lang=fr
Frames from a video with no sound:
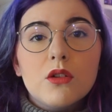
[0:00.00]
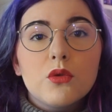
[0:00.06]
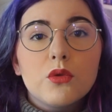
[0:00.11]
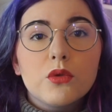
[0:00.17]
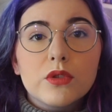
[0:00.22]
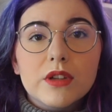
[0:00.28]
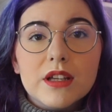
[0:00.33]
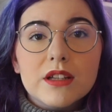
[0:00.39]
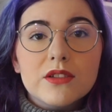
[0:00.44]

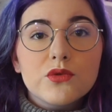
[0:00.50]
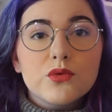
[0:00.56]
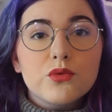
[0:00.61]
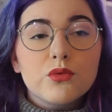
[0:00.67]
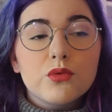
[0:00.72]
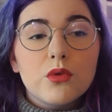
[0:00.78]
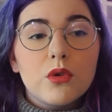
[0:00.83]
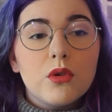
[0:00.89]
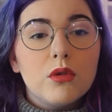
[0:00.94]
euh, quels
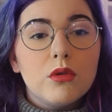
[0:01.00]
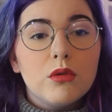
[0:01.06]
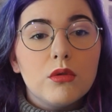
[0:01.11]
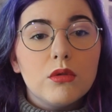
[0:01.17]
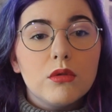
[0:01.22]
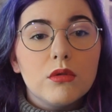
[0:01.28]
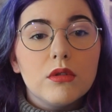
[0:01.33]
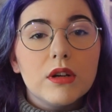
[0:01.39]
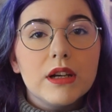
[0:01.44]
sont
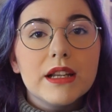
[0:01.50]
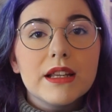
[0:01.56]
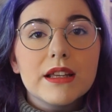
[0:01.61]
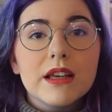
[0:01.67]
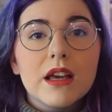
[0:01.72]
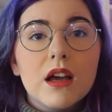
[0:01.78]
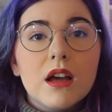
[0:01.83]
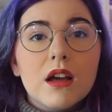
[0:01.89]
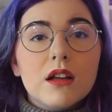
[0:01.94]
euh,
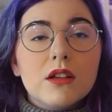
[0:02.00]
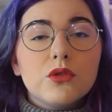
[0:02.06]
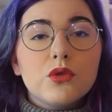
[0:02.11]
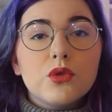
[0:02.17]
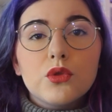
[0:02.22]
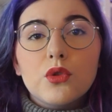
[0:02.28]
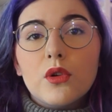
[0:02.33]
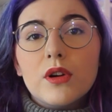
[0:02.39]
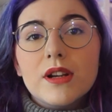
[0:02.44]
les
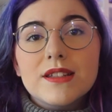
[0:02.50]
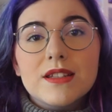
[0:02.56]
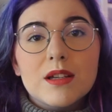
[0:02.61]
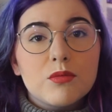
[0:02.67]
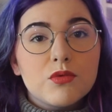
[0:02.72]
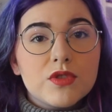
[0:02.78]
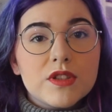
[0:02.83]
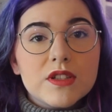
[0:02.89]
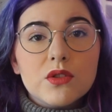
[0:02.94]
tenants, les
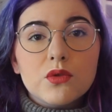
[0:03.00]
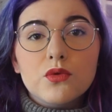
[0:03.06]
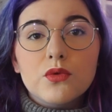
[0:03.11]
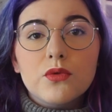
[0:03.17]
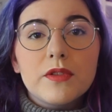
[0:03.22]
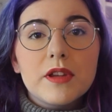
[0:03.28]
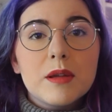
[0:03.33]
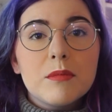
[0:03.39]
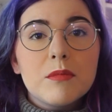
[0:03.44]
aboutissants
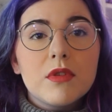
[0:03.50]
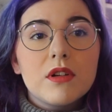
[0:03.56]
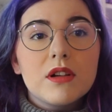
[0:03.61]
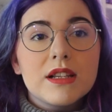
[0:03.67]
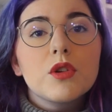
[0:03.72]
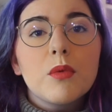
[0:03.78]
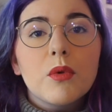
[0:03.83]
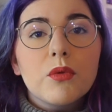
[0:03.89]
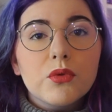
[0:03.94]
du film,
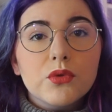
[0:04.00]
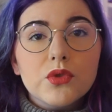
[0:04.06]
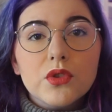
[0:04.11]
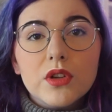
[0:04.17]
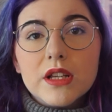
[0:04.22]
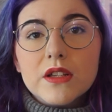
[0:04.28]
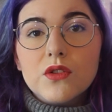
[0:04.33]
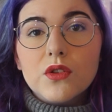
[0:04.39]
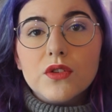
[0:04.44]
comment
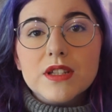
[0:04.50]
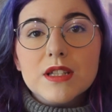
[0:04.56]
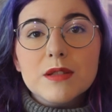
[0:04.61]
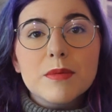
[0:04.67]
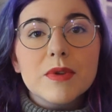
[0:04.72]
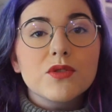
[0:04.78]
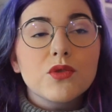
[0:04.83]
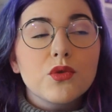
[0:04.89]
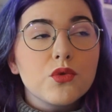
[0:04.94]
fonctionne l'exercice,
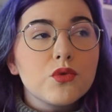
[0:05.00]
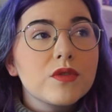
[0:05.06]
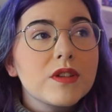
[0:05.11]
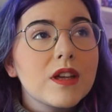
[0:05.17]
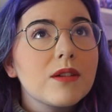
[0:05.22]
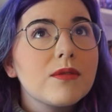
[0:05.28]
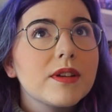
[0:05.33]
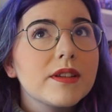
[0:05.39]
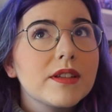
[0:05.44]
parce que
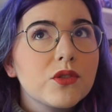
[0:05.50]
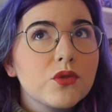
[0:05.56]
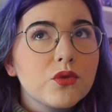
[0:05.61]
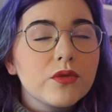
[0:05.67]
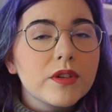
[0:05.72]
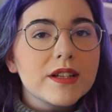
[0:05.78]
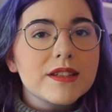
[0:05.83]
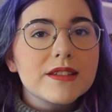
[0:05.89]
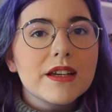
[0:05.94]
Yuta va
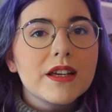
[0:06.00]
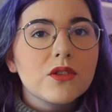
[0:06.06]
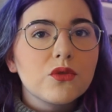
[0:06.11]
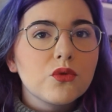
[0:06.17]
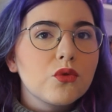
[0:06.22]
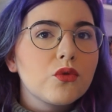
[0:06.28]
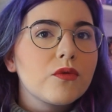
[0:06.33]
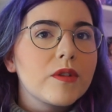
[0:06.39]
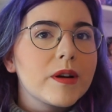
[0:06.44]
découvrir ça et
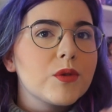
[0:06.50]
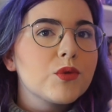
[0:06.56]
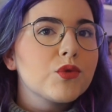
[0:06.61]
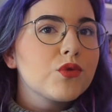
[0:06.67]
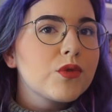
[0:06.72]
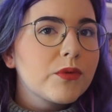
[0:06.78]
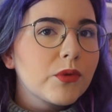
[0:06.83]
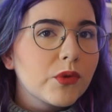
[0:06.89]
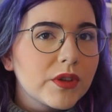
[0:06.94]
du coup on va le
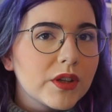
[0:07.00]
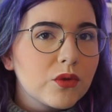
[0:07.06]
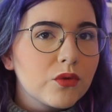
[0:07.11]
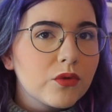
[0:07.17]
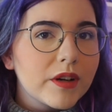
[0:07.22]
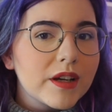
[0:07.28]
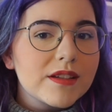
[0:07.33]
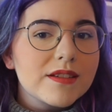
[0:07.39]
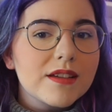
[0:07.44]
suivre
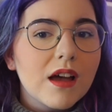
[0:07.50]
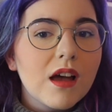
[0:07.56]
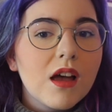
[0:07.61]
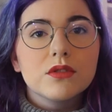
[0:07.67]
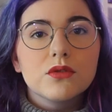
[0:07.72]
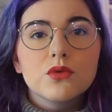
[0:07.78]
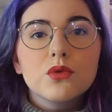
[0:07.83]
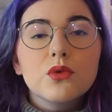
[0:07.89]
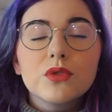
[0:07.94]
découvrir ça.
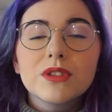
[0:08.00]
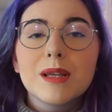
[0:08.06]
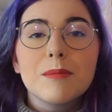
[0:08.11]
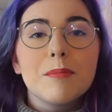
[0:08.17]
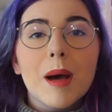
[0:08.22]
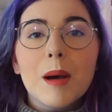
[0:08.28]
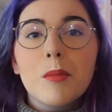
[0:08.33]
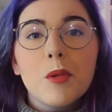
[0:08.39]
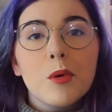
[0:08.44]
Du coup on n'est
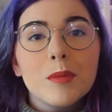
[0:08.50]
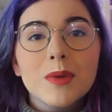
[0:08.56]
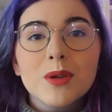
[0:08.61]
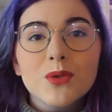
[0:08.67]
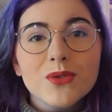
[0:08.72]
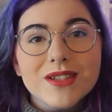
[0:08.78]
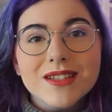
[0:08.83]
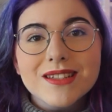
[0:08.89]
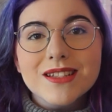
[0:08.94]
pas paumé
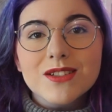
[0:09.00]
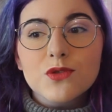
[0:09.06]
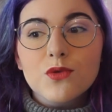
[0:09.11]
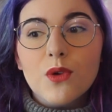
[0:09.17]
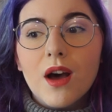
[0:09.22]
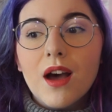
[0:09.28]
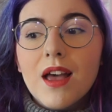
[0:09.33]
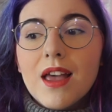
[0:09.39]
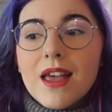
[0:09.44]
dans cette
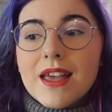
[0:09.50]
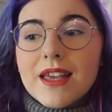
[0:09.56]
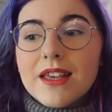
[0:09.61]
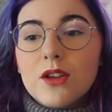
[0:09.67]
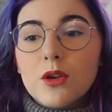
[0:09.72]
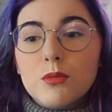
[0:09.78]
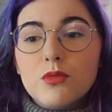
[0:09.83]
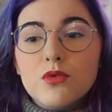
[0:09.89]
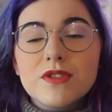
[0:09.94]
histoire
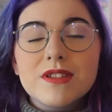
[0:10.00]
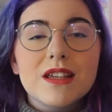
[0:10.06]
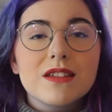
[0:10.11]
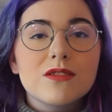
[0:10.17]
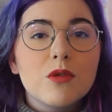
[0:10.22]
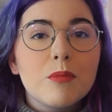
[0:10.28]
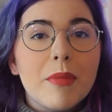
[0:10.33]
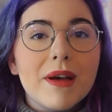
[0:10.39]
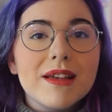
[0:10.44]
et en plus ça
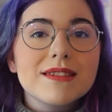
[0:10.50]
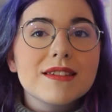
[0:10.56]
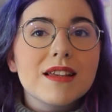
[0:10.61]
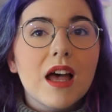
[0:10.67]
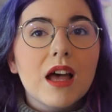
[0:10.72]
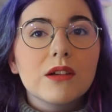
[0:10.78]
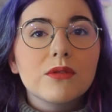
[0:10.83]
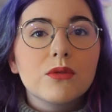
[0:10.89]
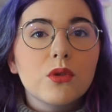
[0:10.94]
se passe
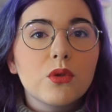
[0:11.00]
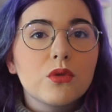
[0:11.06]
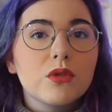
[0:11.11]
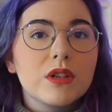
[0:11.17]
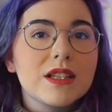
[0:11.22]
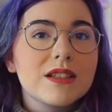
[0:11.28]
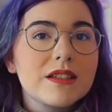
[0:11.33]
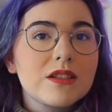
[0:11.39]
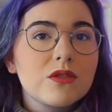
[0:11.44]
avant
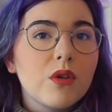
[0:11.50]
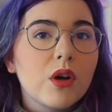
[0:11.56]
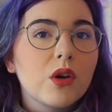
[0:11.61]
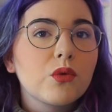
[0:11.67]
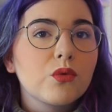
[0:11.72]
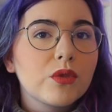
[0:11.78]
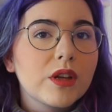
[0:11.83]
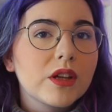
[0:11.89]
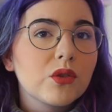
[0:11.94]
les
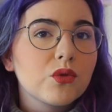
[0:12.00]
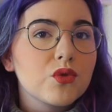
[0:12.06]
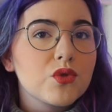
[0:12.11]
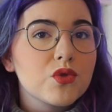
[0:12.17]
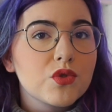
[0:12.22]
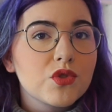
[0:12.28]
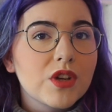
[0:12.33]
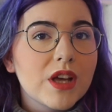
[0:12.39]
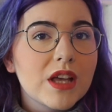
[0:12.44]
histoires qu'on a dans le
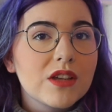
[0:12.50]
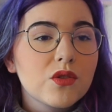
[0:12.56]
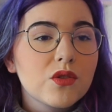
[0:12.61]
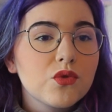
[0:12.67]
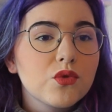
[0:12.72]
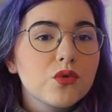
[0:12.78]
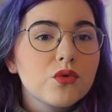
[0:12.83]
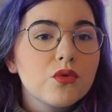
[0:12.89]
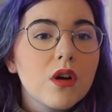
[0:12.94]
jeu
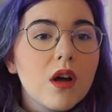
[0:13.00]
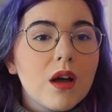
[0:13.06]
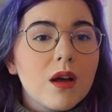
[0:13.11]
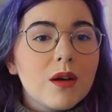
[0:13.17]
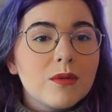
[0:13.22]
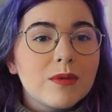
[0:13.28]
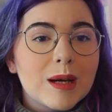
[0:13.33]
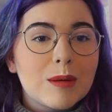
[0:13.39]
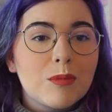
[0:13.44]
Du coup
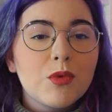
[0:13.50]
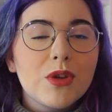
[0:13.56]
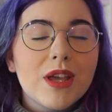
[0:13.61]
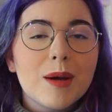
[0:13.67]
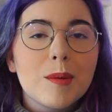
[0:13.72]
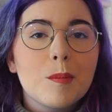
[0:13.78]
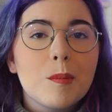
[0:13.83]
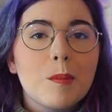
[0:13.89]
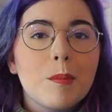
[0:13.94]
vraiment il
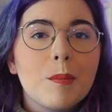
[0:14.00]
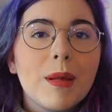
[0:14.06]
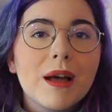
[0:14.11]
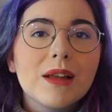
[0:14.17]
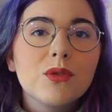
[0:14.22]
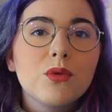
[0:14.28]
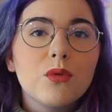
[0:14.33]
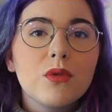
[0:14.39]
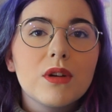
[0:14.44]
y a
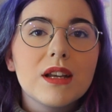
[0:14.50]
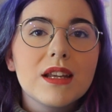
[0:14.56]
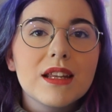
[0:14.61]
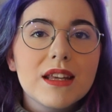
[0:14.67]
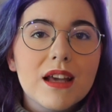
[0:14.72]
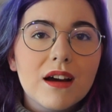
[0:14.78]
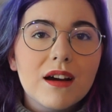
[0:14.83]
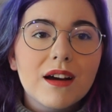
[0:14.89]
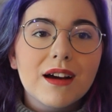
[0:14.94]
pas de
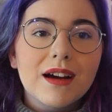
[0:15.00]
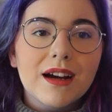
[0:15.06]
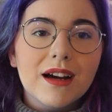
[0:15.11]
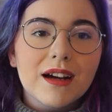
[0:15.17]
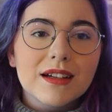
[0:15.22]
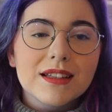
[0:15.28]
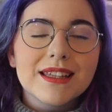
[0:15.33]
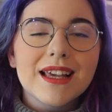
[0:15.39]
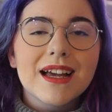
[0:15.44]
lien, euh,
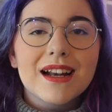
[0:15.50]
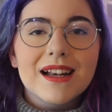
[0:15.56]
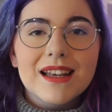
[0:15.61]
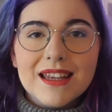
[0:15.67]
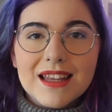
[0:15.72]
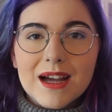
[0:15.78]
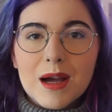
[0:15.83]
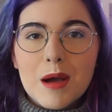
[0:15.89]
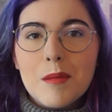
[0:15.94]
il y a un
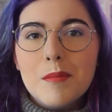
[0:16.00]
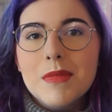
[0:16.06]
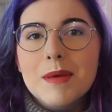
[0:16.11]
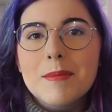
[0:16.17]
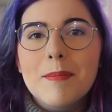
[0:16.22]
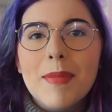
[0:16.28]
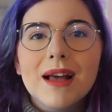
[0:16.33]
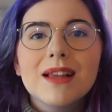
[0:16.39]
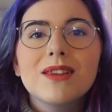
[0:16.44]
lien
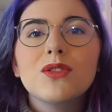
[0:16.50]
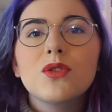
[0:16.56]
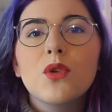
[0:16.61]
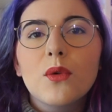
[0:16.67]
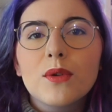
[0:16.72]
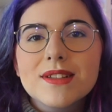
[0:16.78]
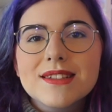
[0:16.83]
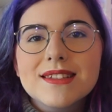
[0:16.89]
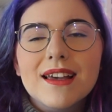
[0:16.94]
mais pas
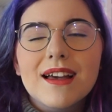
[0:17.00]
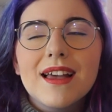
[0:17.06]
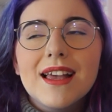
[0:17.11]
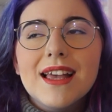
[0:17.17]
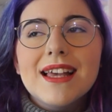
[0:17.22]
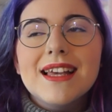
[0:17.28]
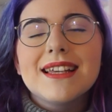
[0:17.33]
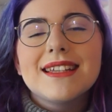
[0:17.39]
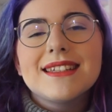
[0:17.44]
tant que ça.
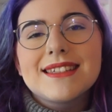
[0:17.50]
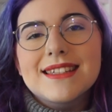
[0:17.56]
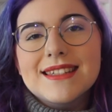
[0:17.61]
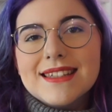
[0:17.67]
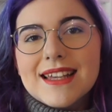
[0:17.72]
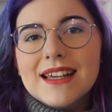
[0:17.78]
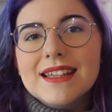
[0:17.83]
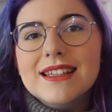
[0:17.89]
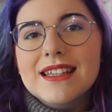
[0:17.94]
Et c'est
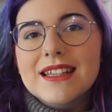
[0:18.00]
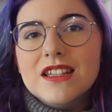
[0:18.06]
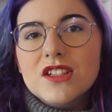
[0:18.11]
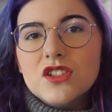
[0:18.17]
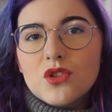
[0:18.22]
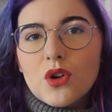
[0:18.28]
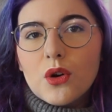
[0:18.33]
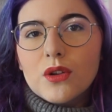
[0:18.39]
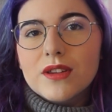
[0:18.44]
ça qui
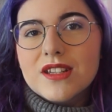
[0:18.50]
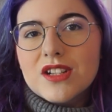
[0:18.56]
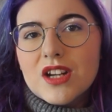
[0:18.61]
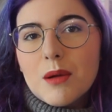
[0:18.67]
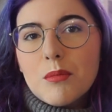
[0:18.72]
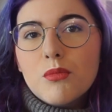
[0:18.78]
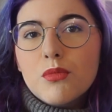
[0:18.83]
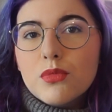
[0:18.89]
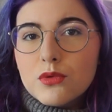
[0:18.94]
est genre
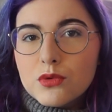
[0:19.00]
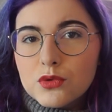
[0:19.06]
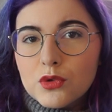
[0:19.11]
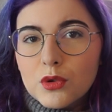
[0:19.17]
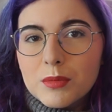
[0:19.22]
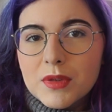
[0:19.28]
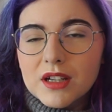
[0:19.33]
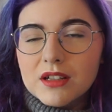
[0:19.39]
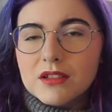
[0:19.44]
déjà
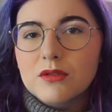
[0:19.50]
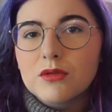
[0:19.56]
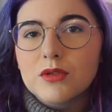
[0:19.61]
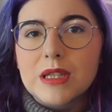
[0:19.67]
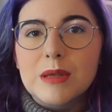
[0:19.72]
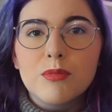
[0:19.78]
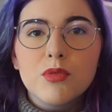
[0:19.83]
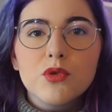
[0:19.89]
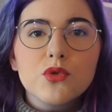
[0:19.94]
plutôt bien,
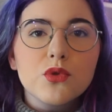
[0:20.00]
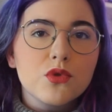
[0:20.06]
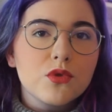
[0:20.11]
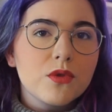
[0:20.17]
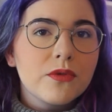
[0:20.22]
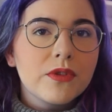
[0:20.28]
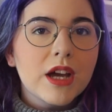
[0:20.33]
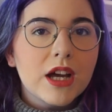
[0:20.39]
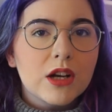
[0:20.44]
il peut se
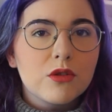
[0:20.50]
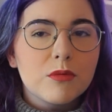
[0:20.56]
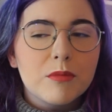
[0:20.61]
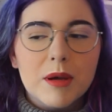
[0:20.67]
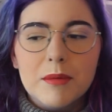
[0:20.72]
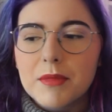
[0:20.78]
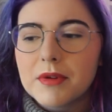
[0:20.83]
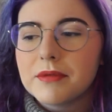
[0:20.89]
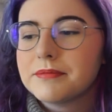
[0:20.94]
suffire à
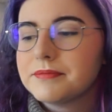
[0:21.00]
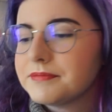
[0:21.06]
lui-même.